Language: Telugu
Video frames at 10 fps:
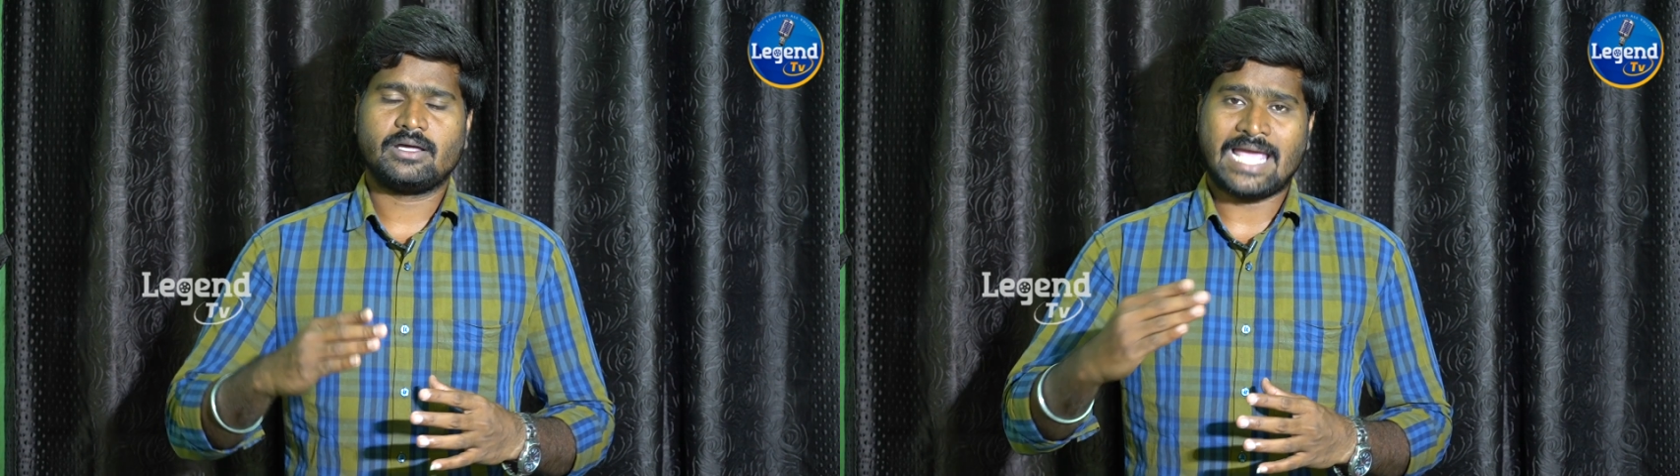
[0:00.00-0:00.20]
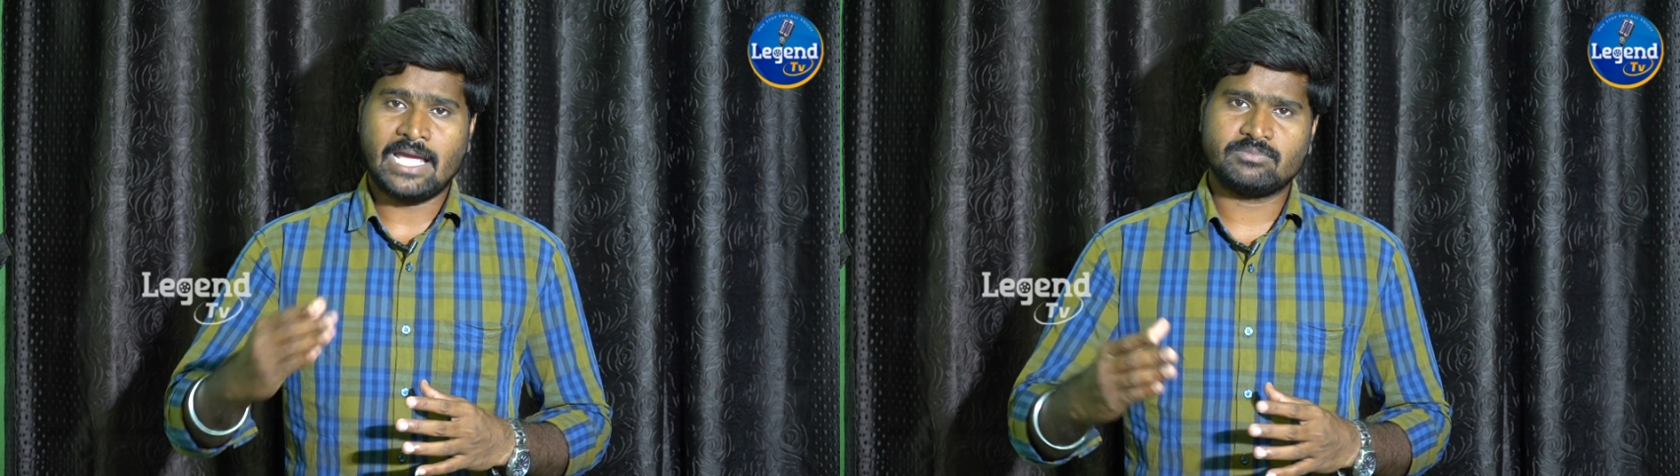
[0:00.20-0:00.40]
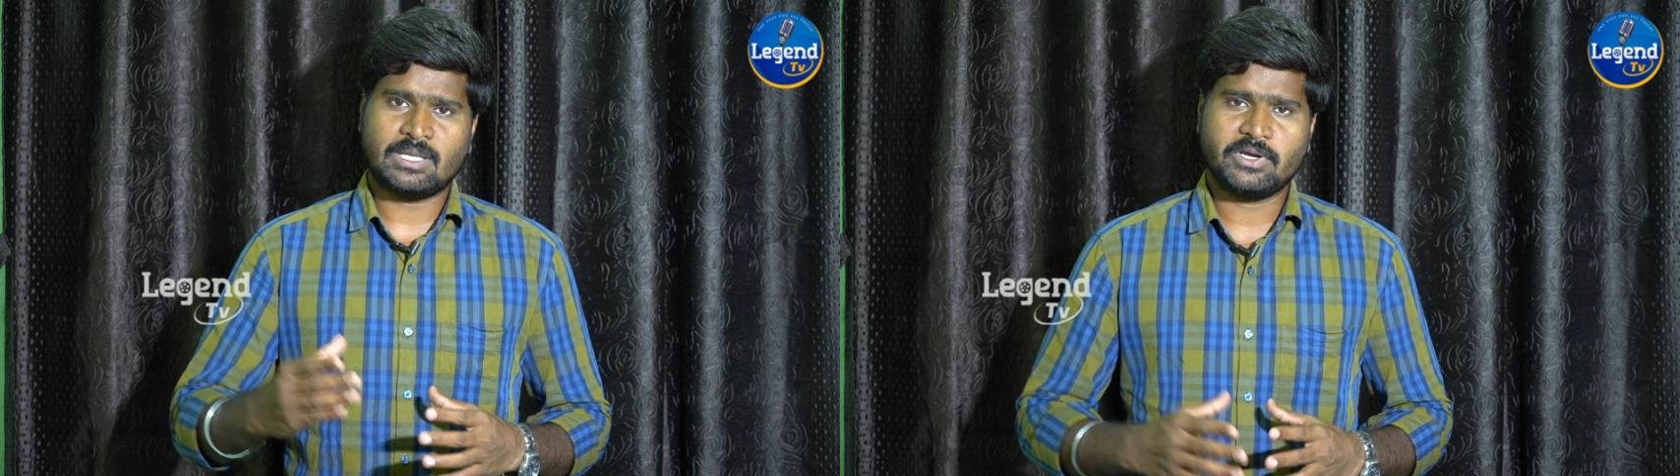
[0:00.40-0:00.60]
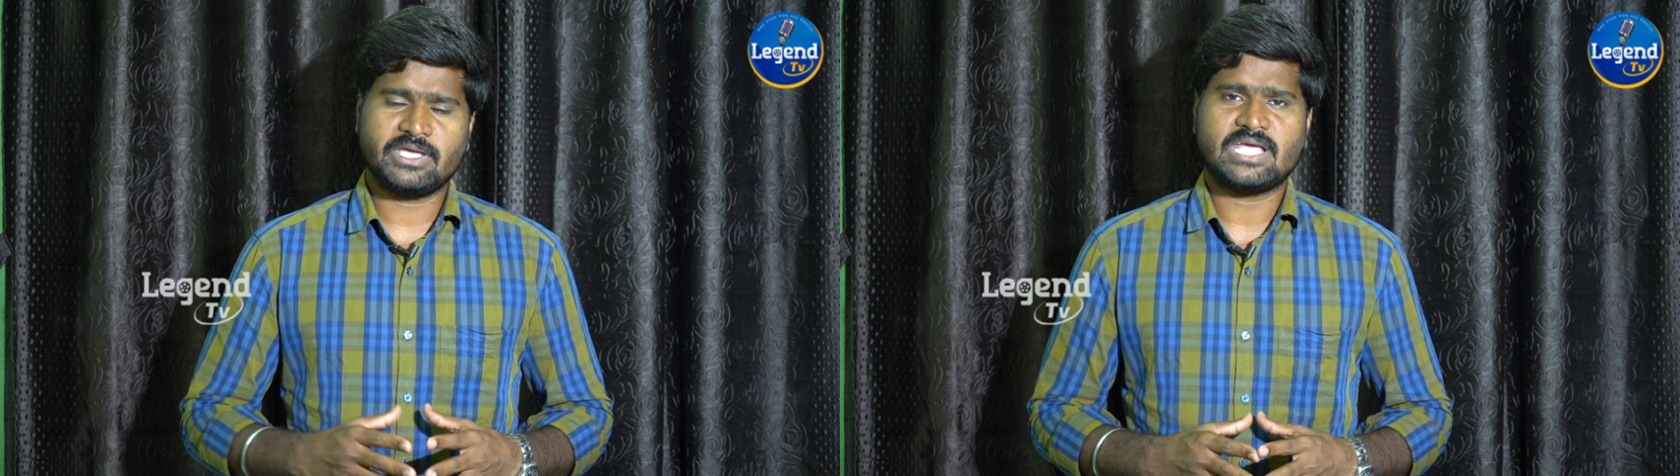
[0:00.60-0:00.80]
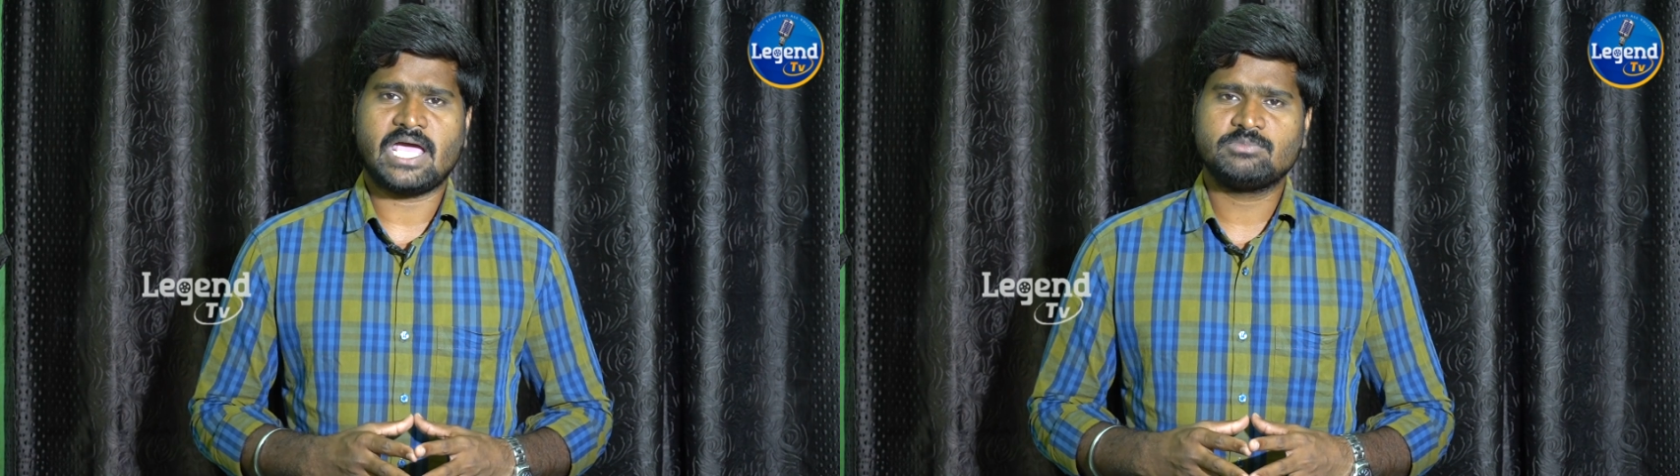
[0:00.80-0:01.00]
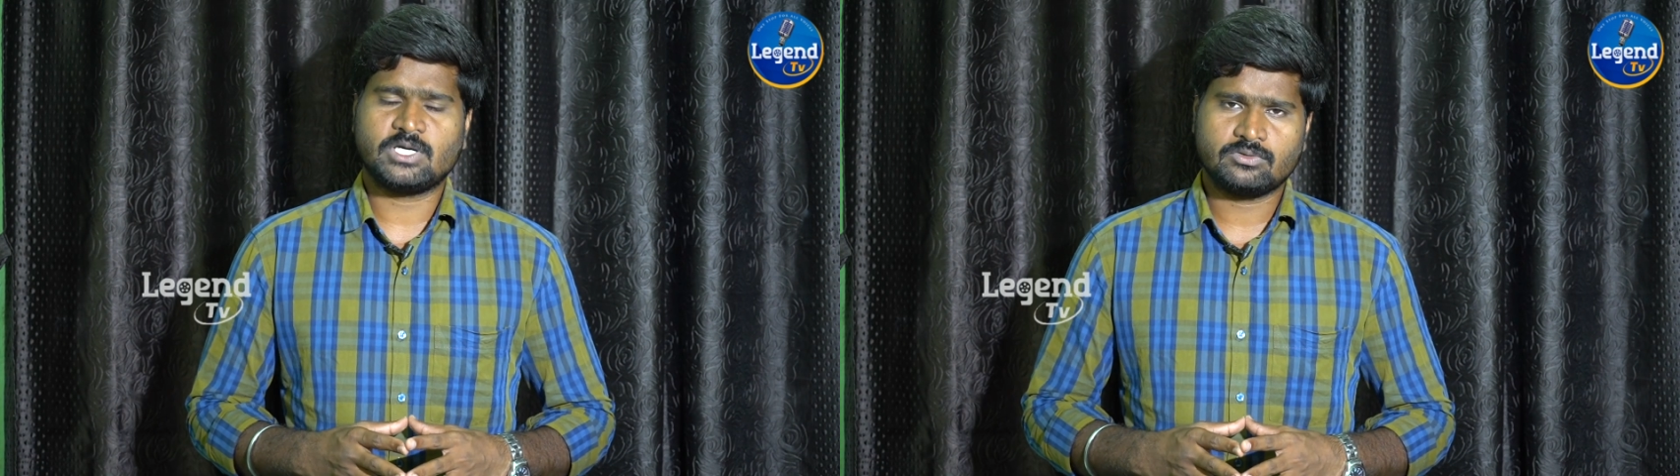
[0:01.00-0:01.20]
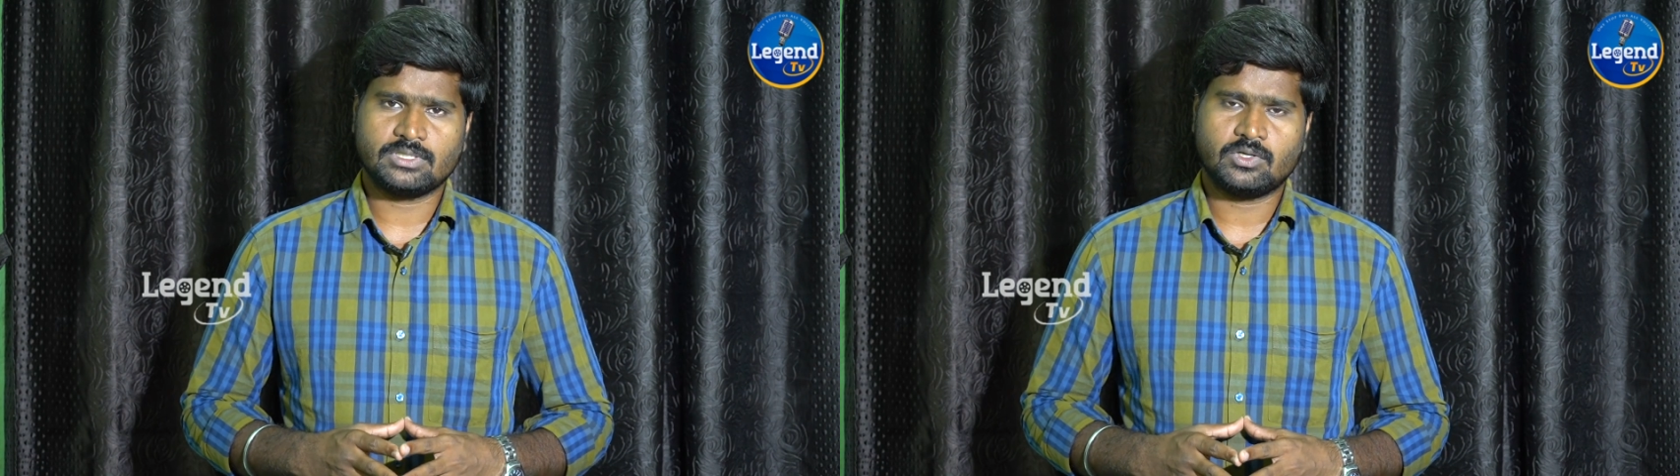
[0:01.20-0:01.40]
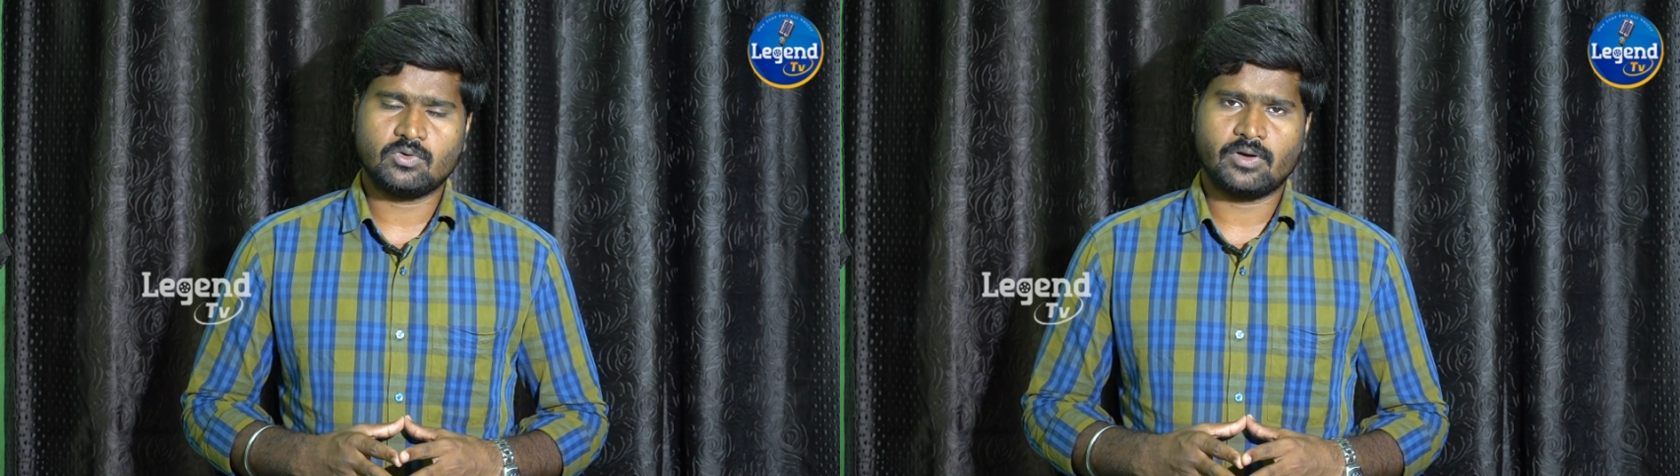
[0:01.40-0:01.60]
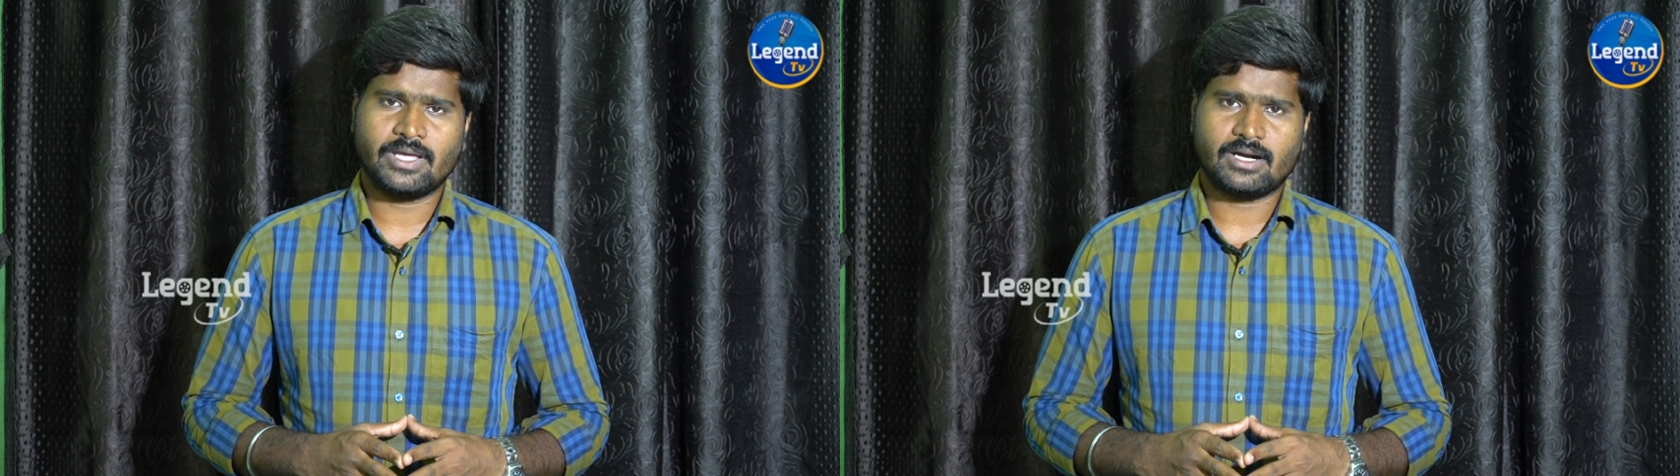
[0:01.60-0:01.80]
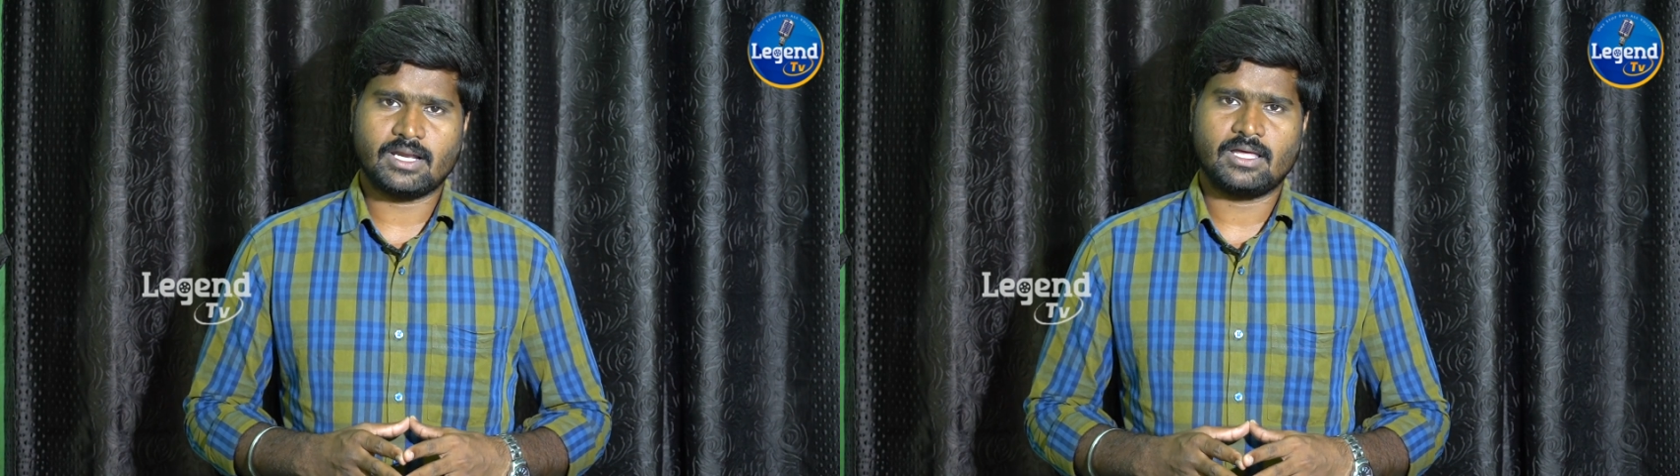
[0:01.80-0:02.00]
న్యాయం తమకి న్యాయం జరుగుతుందంటూ
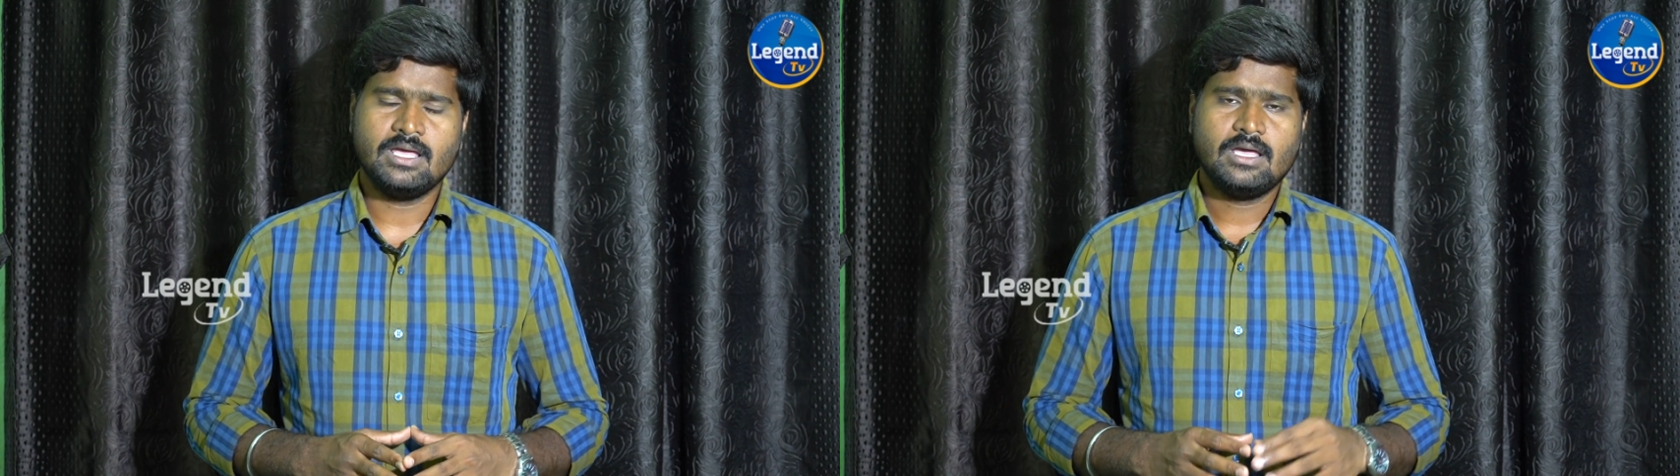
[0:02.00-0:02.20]
కూడా ఇక్కడ